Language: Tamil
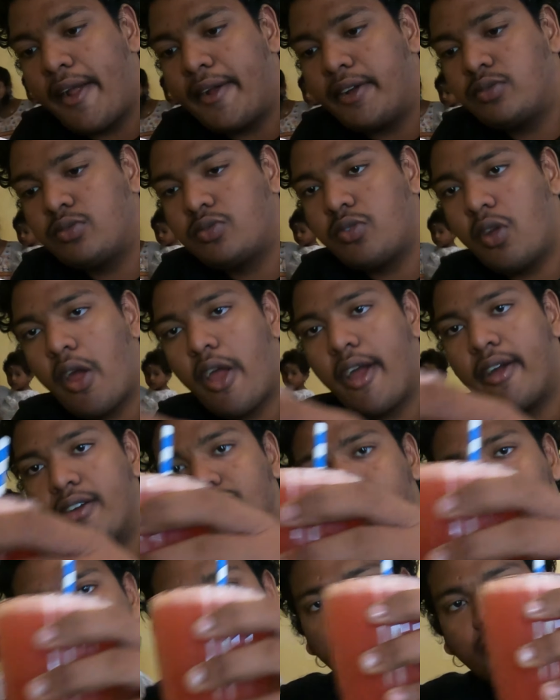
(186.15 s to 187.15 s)
பெப்பர் சிக்கன்
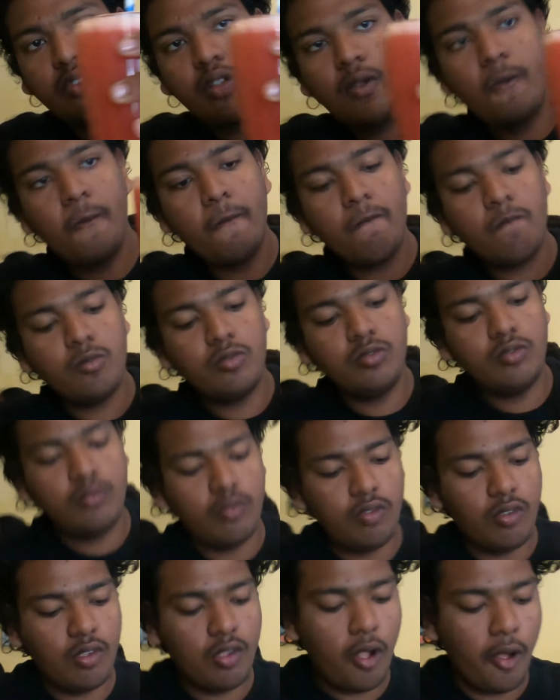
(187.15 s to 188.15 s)
சரி மூணுமே
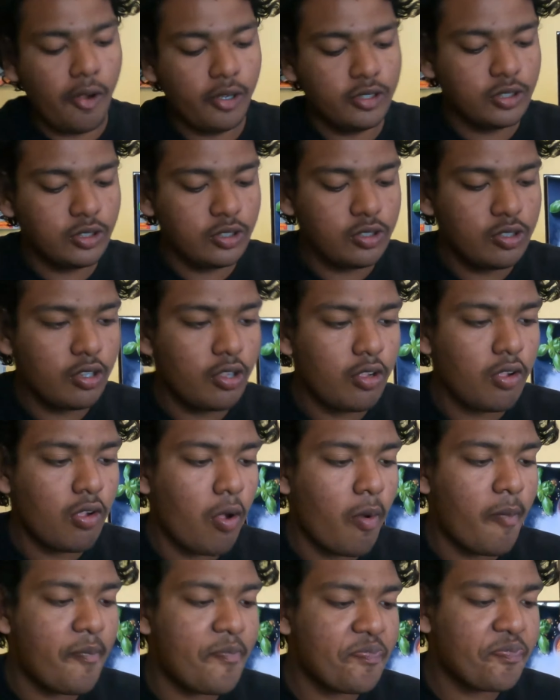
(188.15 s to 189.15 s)
பார்த்திங்கன்னா டேஸ்ட் வந்து
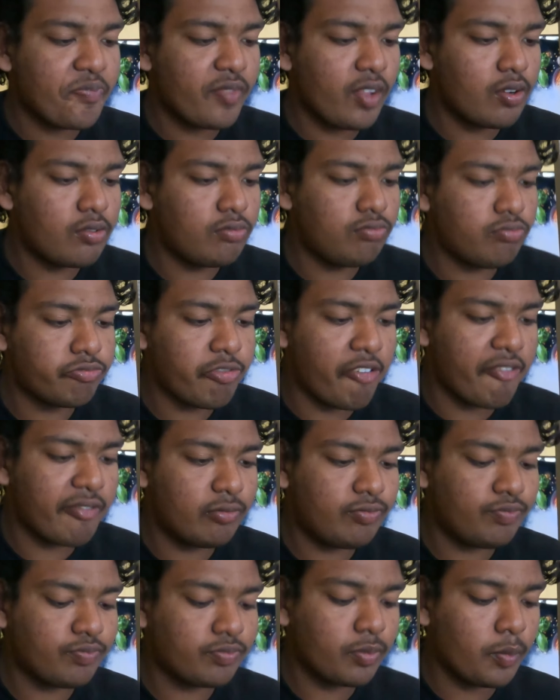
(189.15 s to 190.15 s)
பிரமாதமாக பண்ணியிருந்தாங்க
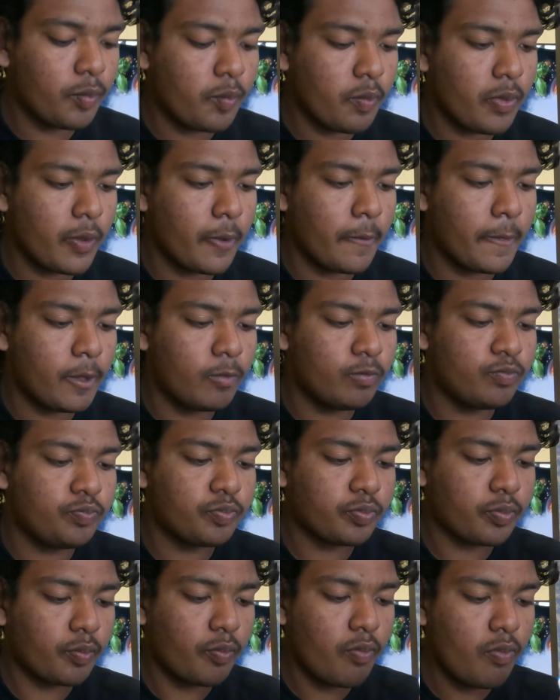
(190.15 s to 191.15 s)
அதுவும் குறிப்பாக பார்த்திங்கன்னா
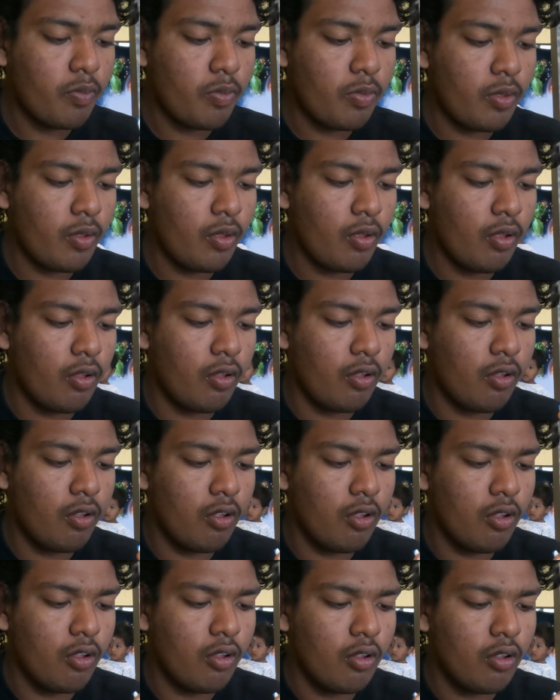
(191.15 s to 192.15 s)
வந்துட்டு
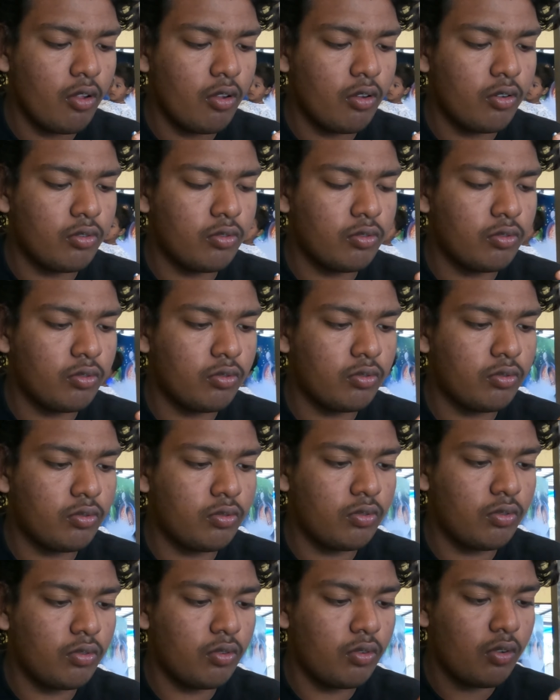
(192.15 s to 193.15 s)
பெப்பர்
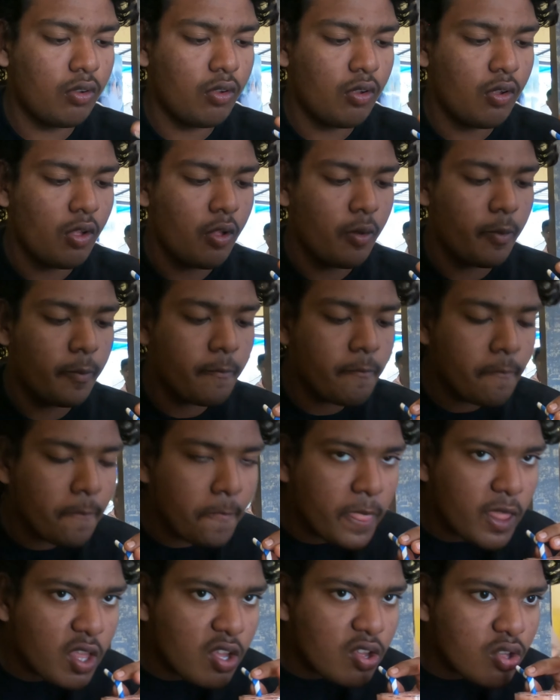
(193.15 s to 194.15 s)
சிக்கன் வந்துட்டு
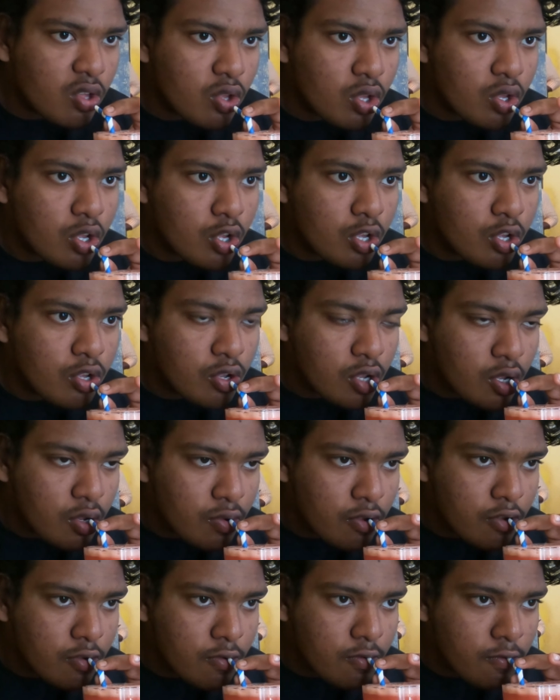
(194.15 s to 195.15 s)
ஊர்காவை கிளி நாக்கில் வச்சா
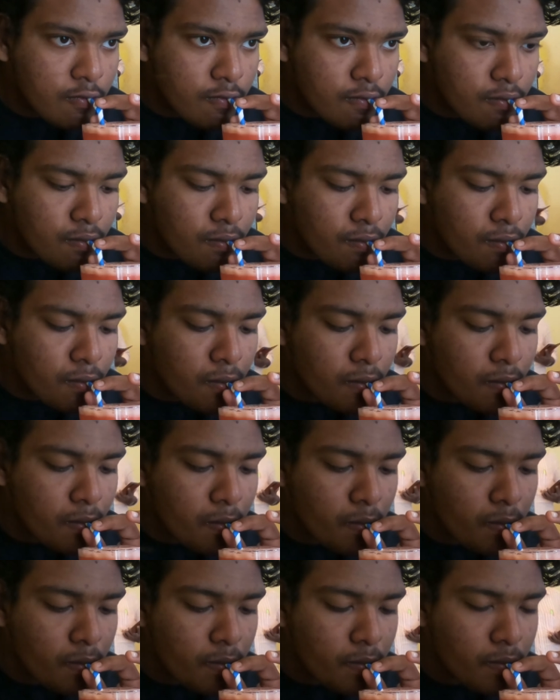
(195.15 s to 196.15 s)
அப்படி ஒரு சுண்டி இருக்கும்
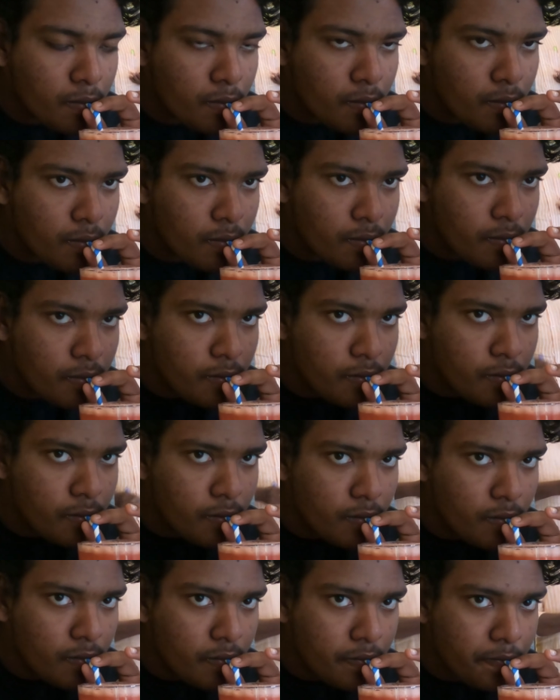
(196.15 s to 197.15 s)
ஸோ அந்த
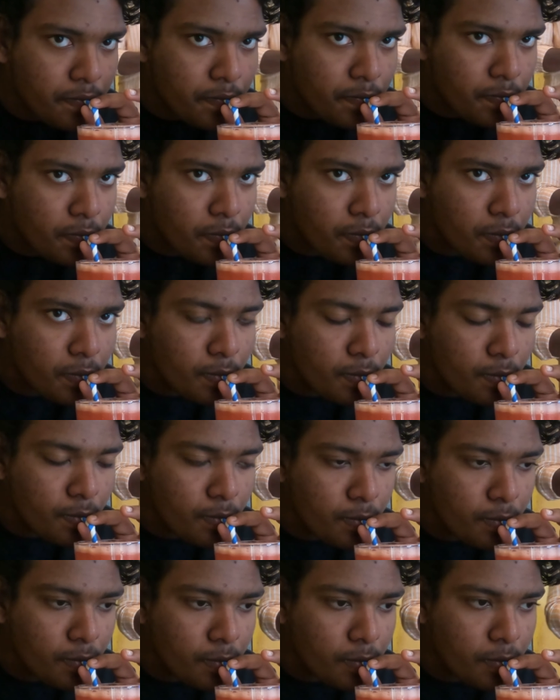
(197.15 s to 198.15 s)
டேஸ்ட்டில் இருந்தது
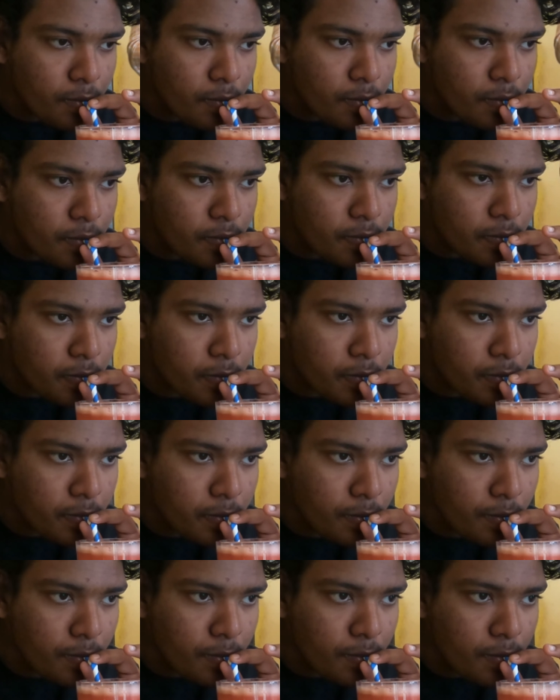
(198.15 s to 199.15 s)
ஓவராலாக
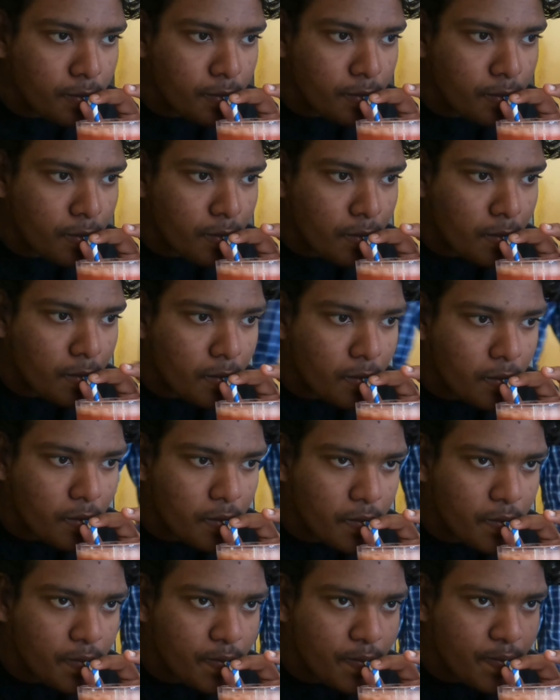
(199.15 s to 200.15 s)
வந்து ஒரு அருமையான
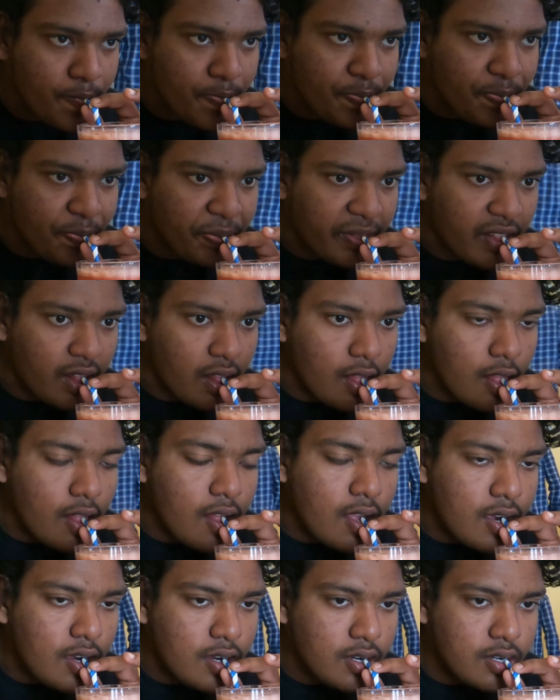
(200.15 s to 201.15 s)
ரெஸ்டாரண்ட்டு
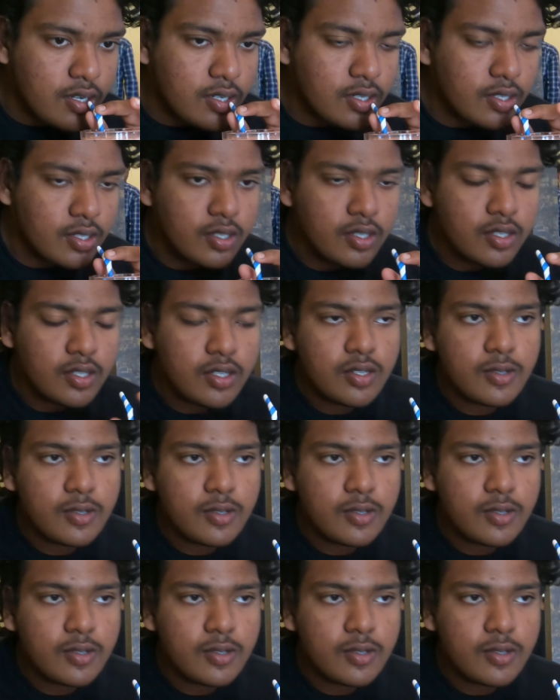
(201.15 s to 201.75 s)
ஃபேமிலியோட